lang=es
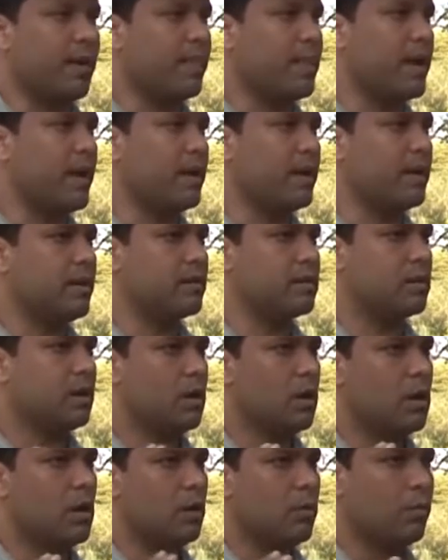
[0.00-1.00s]
andenes,
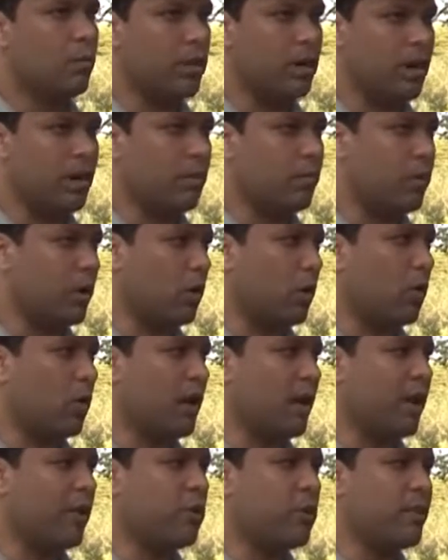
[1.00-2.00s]
buenos
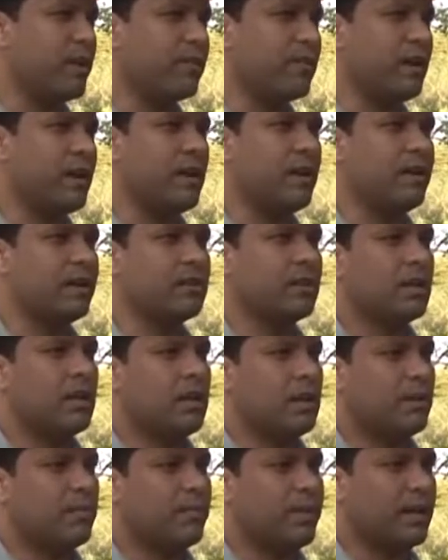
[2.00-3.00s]
locales comerciales,
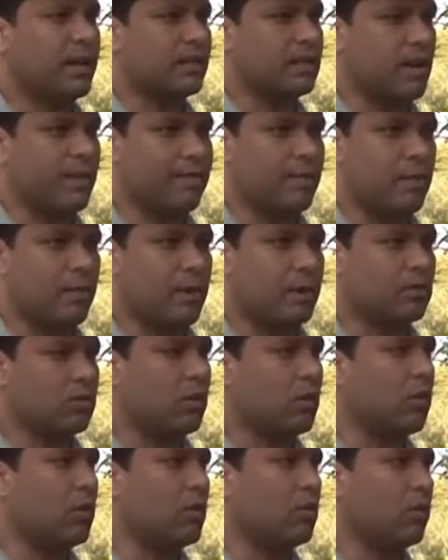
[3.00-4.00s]
para transformar
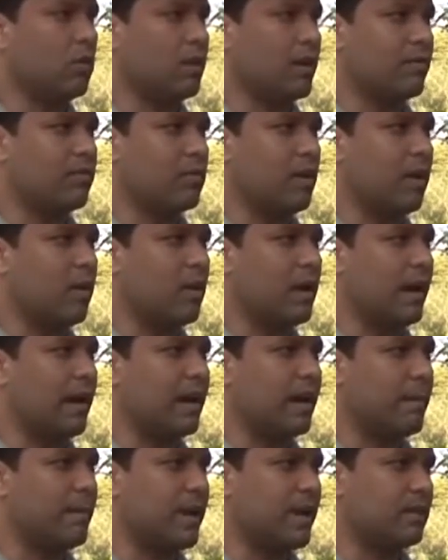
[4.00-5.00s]
todo lo, relacionado
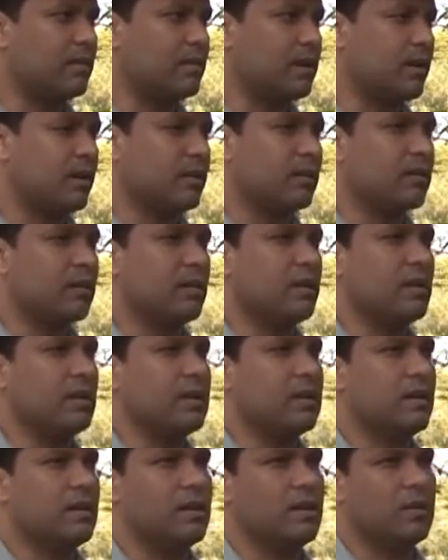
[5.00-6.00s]
a las ventas
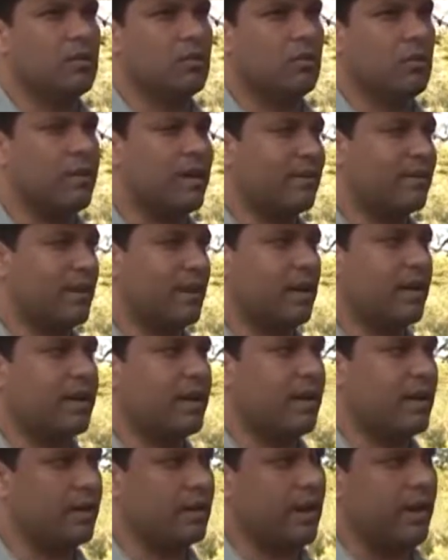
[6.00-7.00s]
eh, comerciales
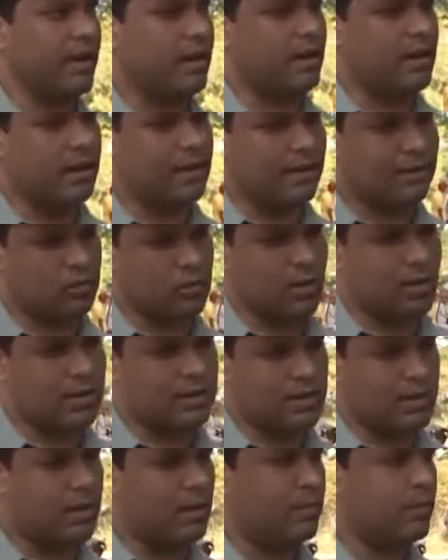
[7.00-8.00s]
que, hay en, toda
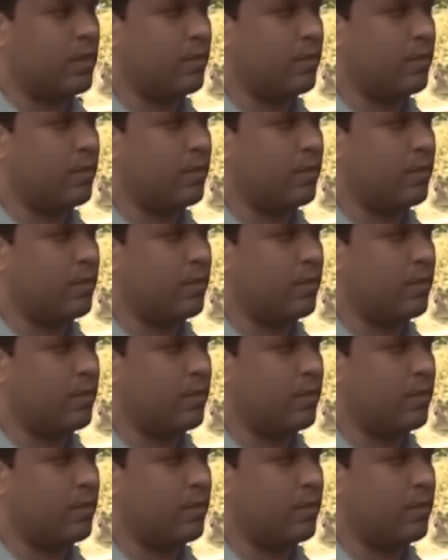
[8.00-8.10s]
la entrada del